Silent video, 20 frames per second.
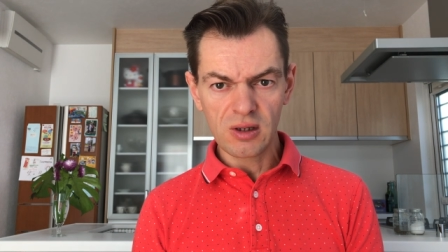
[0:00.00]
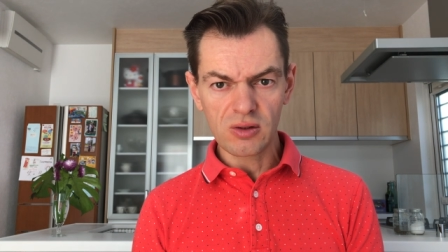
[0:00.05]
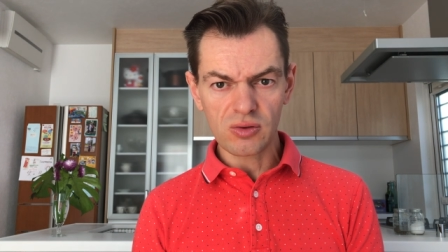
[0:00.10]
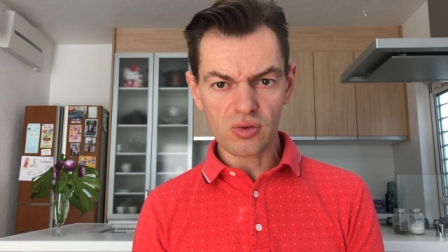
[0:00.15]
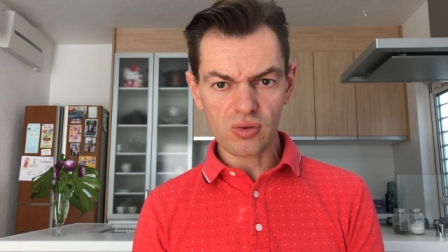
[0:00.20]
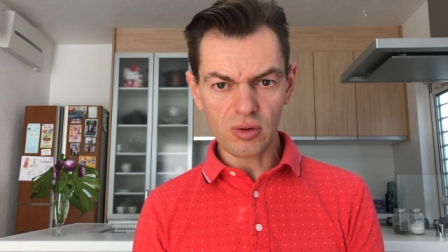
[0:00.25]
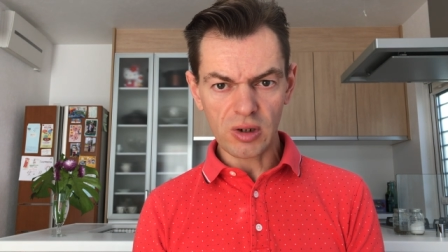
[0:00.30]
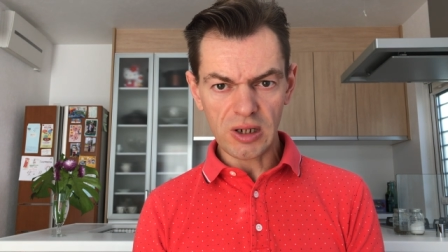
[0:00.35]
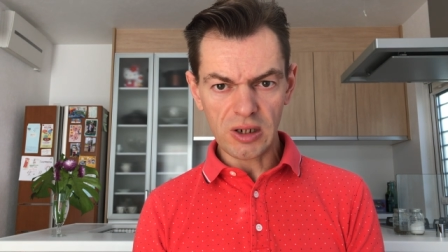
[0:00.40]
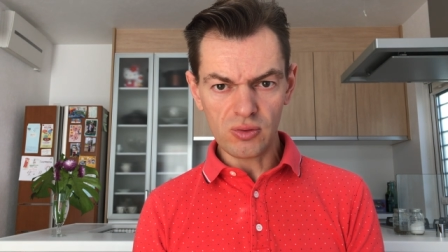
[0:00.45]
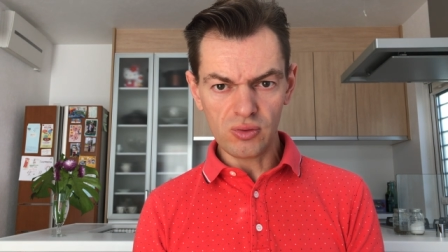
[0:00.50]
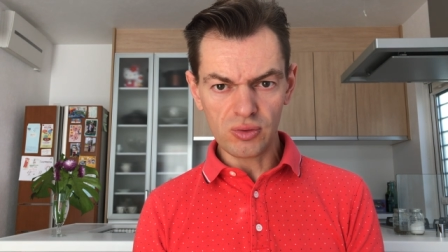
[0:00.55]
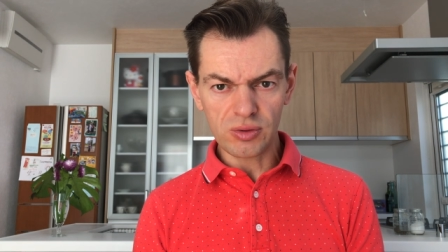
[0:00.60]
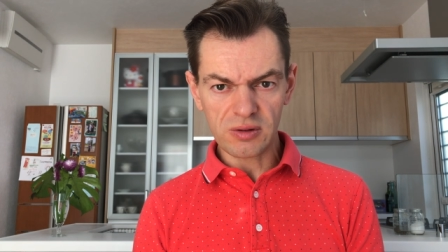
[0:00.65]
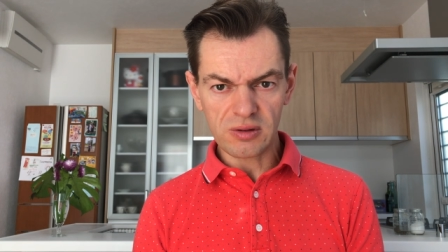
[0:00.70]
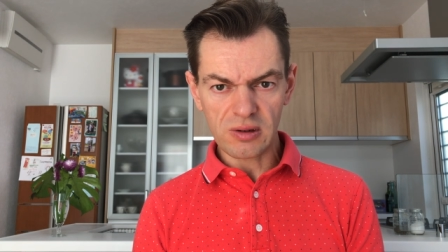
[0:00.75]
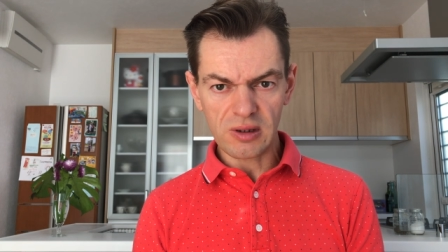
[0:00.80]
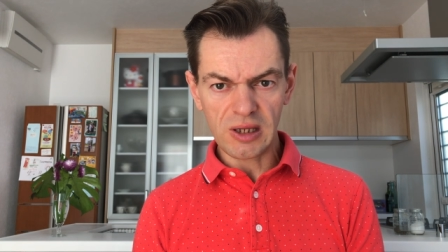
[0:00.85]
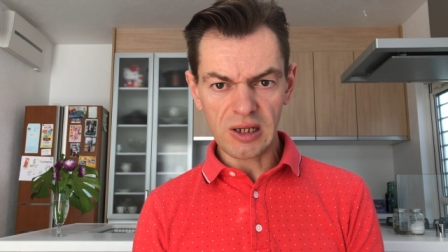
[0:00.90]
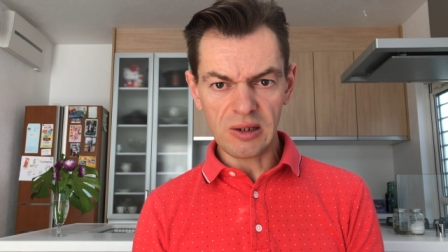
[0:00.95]
sur la
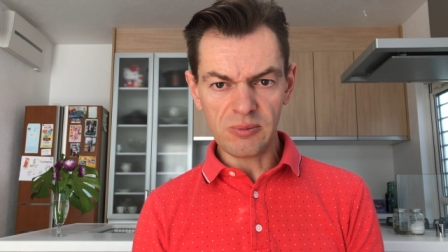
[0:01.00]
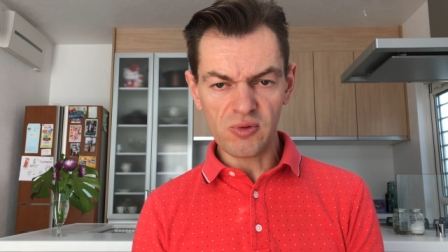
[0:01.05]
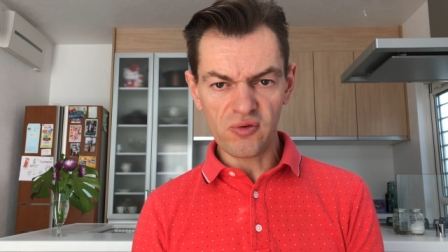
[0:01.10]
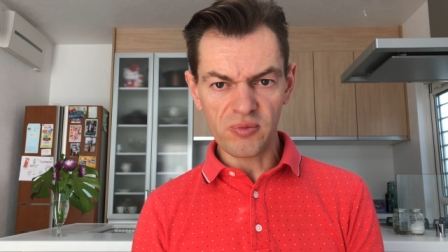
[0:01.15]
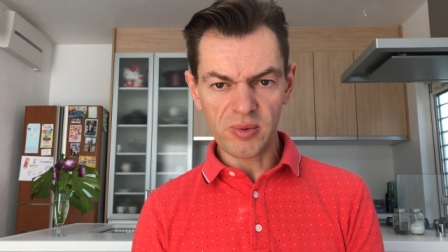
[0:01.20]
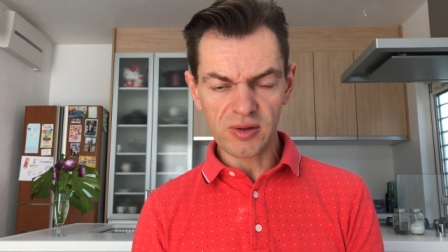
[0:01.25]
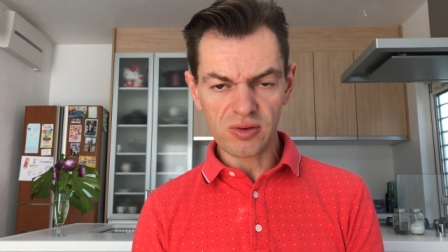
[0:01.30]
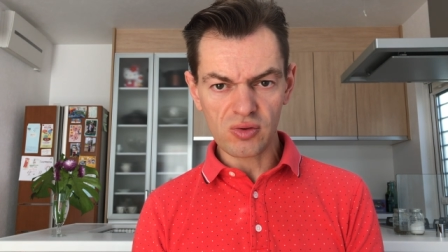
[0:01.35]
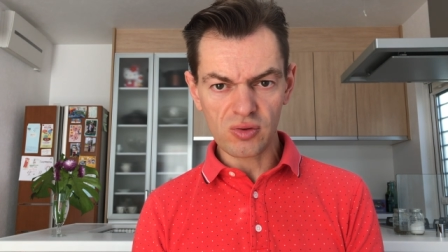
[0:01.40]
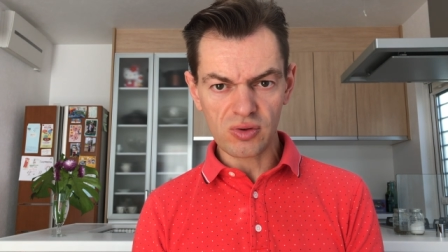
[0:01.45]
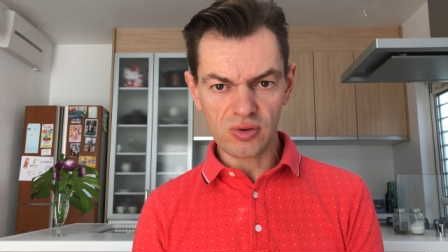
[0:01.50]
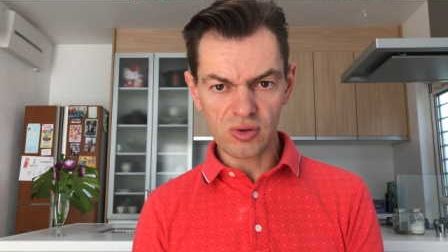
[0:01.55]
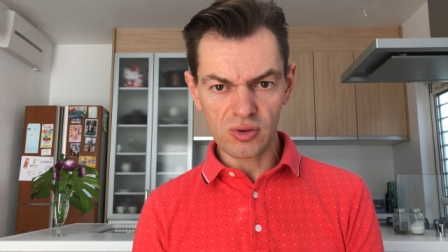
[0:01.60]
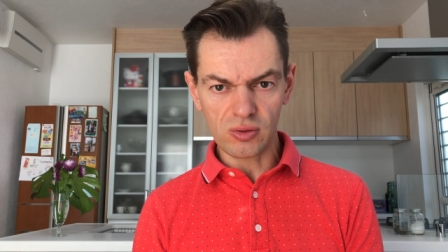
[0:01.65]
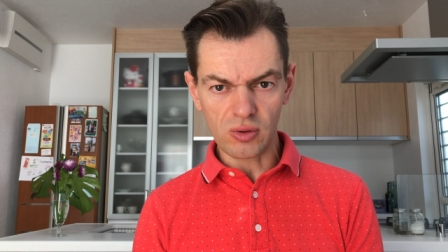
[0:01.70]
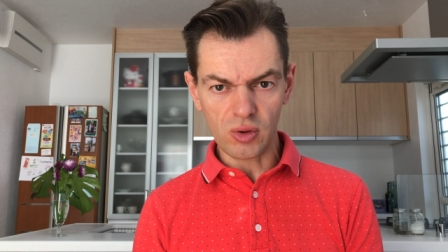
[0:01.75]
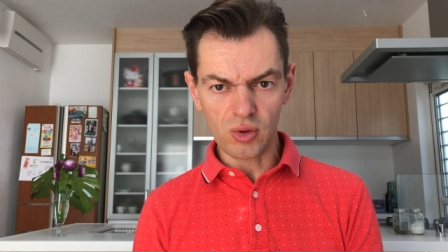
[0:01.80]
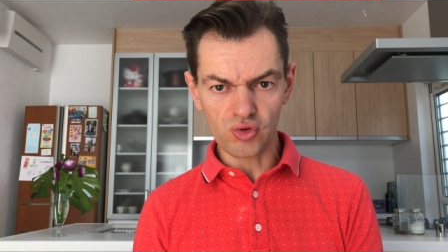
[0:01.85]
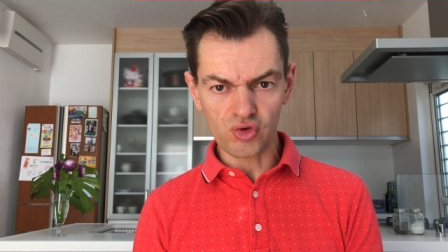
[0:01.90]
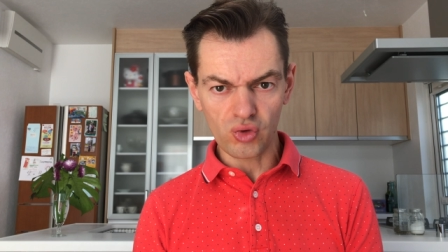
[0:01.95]
lutte et les mouvements
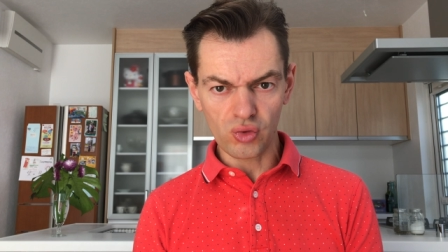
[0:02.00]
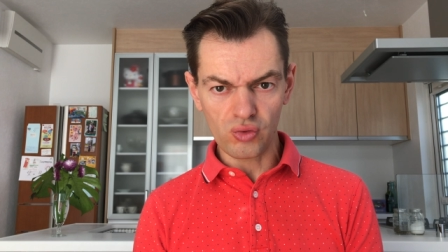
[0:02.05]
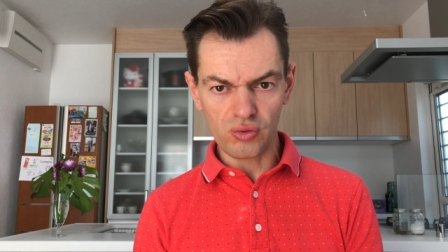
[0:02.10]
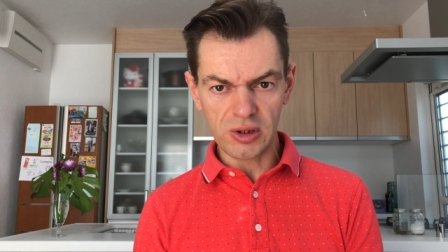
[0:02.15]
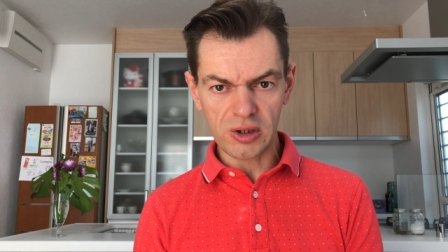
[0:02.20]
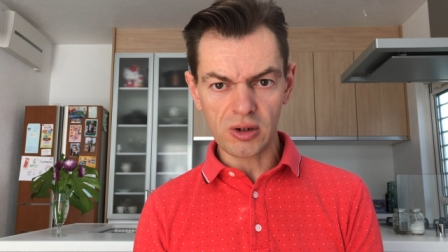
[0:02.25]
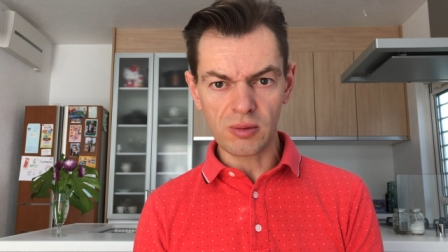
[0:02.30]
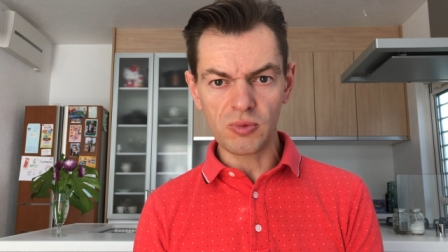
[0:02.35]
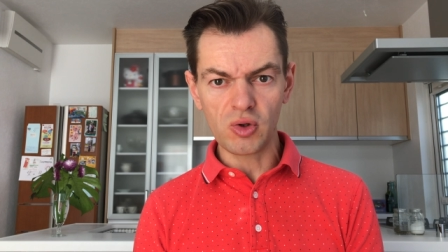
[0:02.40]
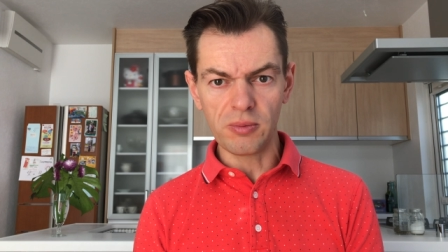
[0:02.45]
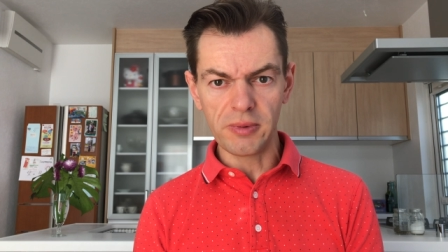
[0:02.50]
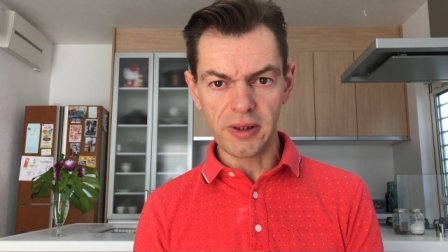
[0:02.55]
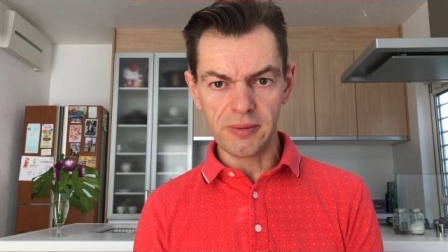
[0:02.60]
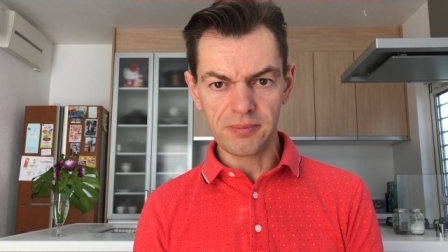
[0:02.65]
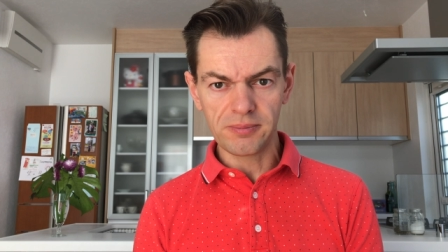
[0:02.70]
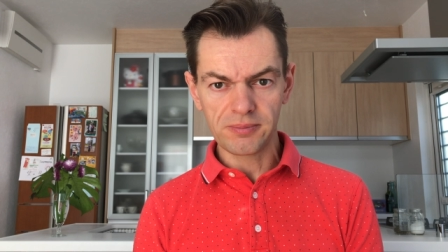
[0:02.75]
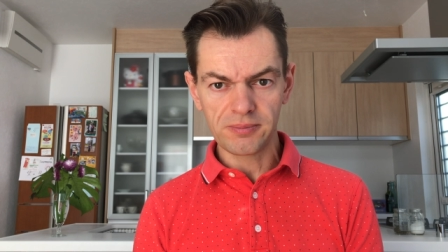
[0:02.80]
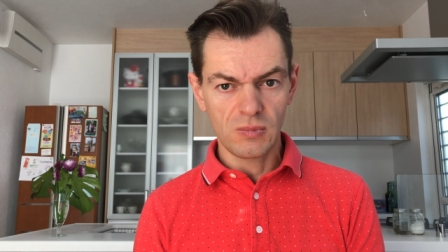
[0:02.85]
sociaux aujourd'hui comme demain.